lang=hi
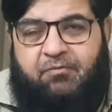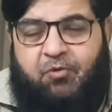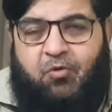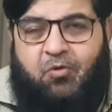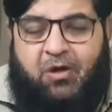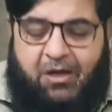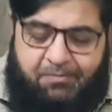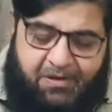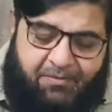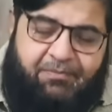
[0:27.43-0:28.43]
वो
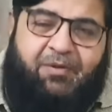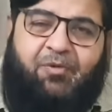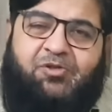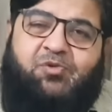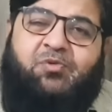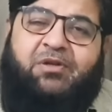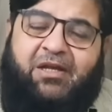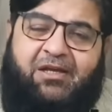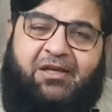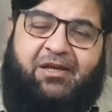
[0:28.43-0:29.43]
अब हम में मौजूद
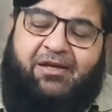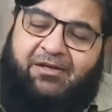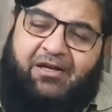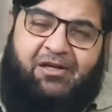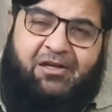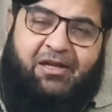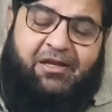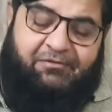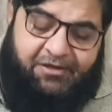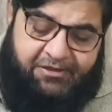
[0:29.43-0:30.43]
नहीं है इन्ना
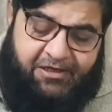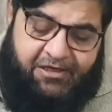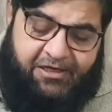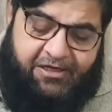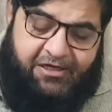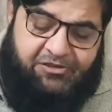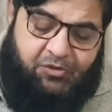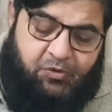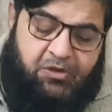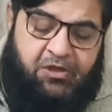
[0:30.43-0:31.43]
लाला व
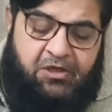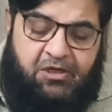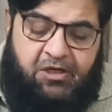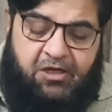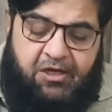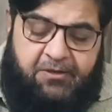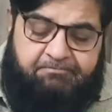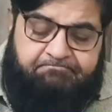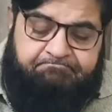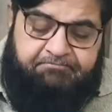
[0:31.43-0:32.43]
इन्ना
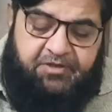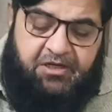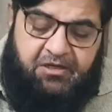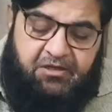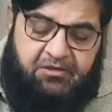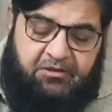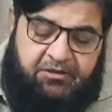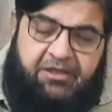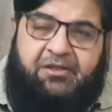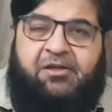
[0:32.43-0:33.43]

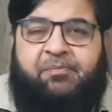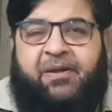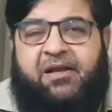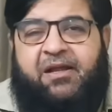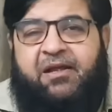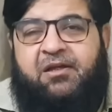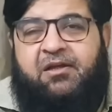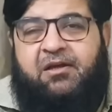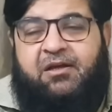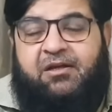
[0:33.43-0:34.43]
तीन दिन पहले
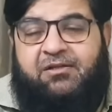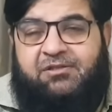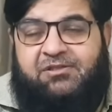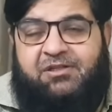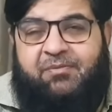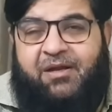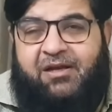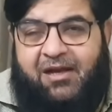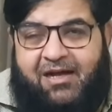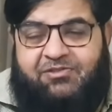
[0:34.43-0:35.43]
जिस दिन
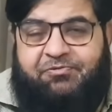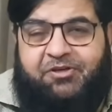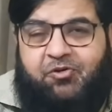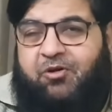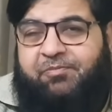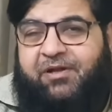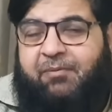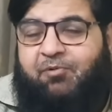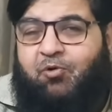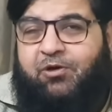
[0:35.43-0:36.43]
मैंने लास्ट वीडियो अपनी
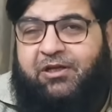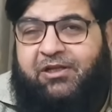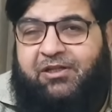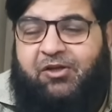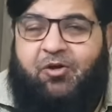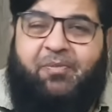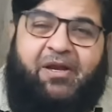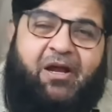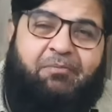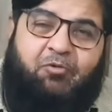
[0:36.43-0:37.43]
अपलोड की थी और
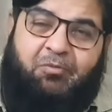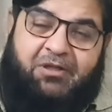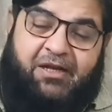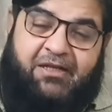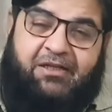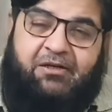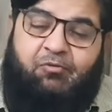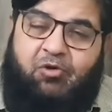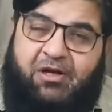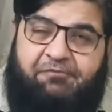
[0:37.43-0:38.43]
मैंने आपको बताया था कि
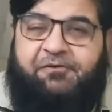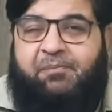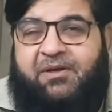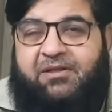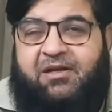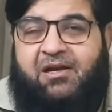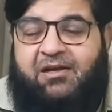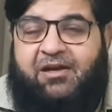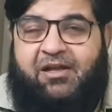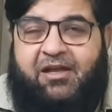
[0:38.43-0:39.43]
वो काफ़ी बेहतर
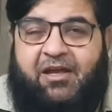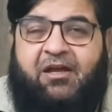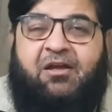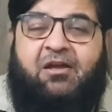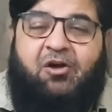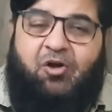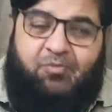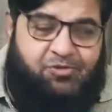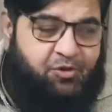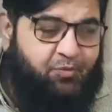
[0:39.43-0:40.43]
लग रही हैं और
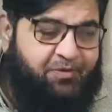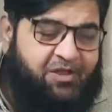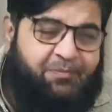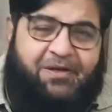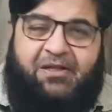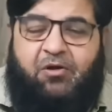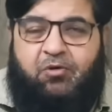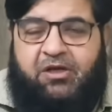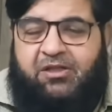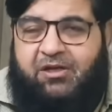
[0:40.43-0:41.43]
मुझे उम्मीद पैदा
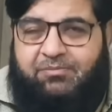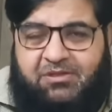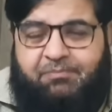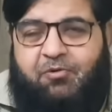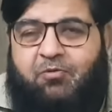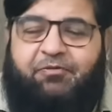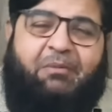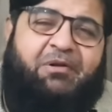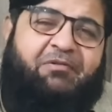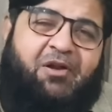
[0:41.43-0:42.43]
हो गई थी हम सबको
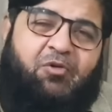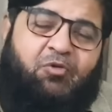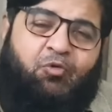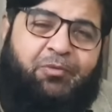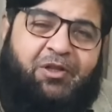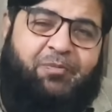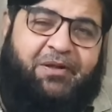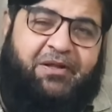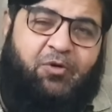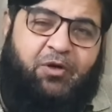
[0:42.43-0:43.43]
फैमिली वालों को उम्मीद
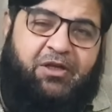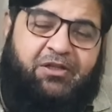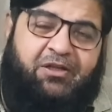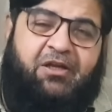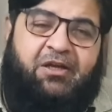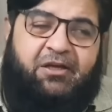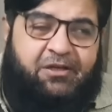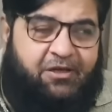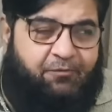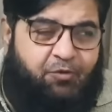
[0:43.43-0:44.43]
पैदा हो गई थी
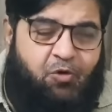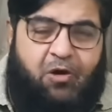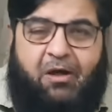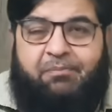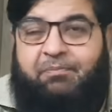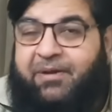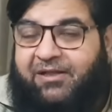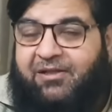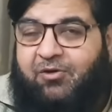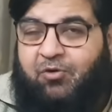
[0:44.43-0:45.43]
कि वो अब
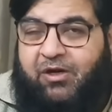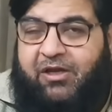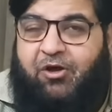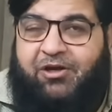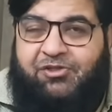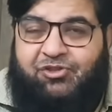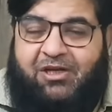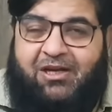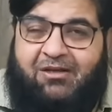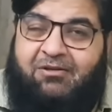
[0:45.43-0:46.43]
बेहतर हो रही हैं और इन
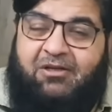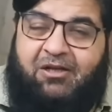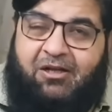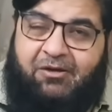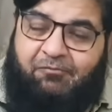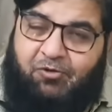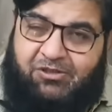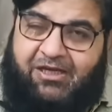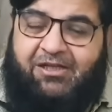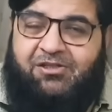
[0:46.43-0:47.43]
वो
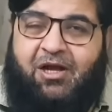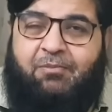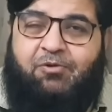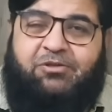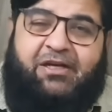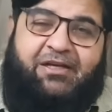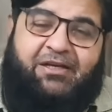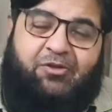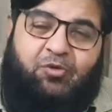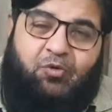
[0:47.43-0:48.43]
सेहत याब हो
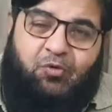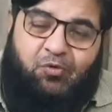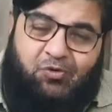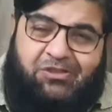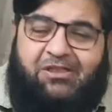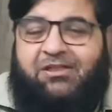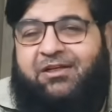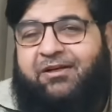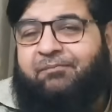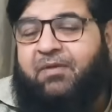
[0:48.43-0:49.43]
जाएंगी तो उसी
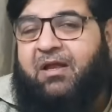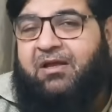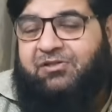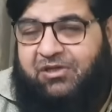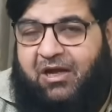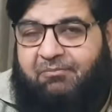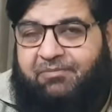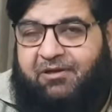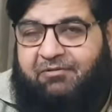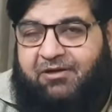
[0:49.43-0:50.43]
दिन शाम
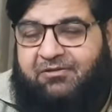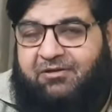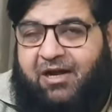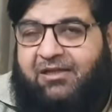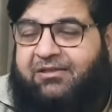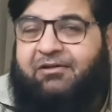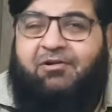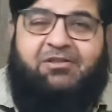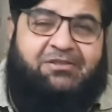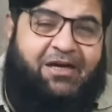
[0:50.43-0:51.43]
के वक्त रात के
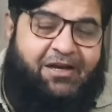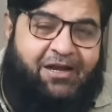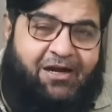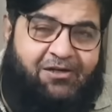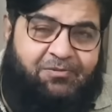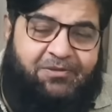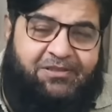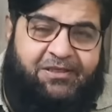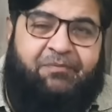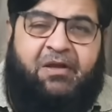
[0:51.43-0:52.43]
वक्त साढ़े आठ
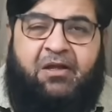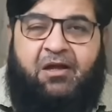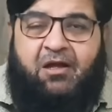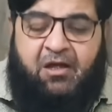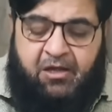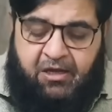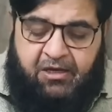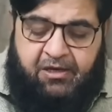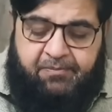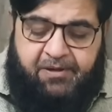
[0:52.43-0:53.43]
बजे
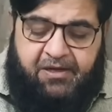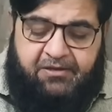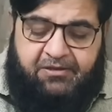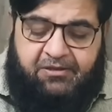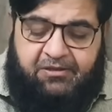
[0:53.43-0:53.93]
अल्लाह पाक